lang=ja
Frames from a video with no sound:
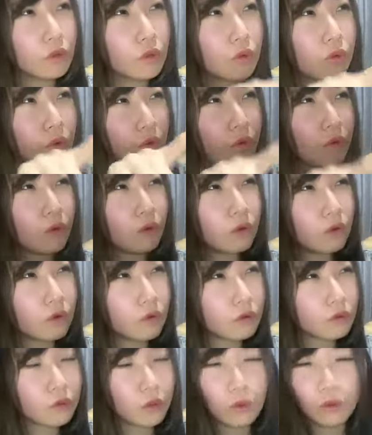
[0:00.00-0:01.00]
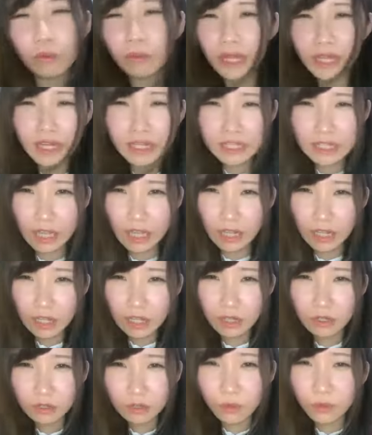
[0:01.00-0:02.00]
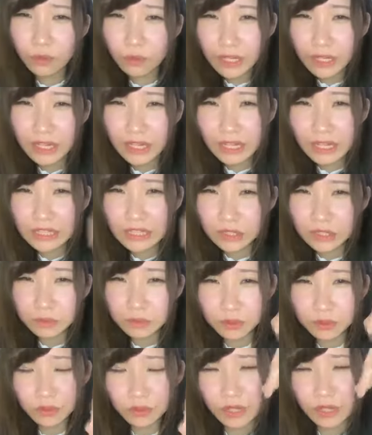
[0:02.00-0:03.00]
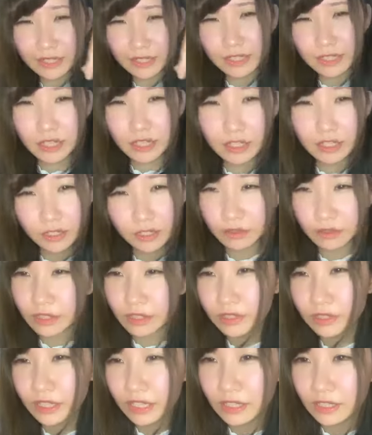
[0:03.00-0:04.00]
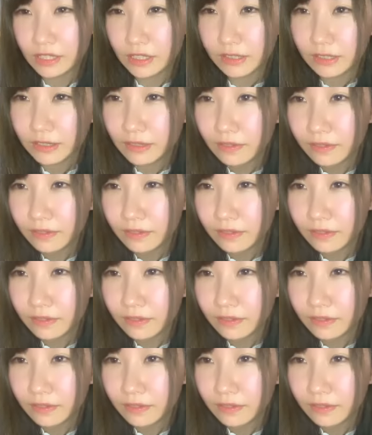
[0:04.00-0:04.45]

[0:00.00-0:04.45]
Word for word: こう透明なさ汚れない指紋とかつかないようにするやつ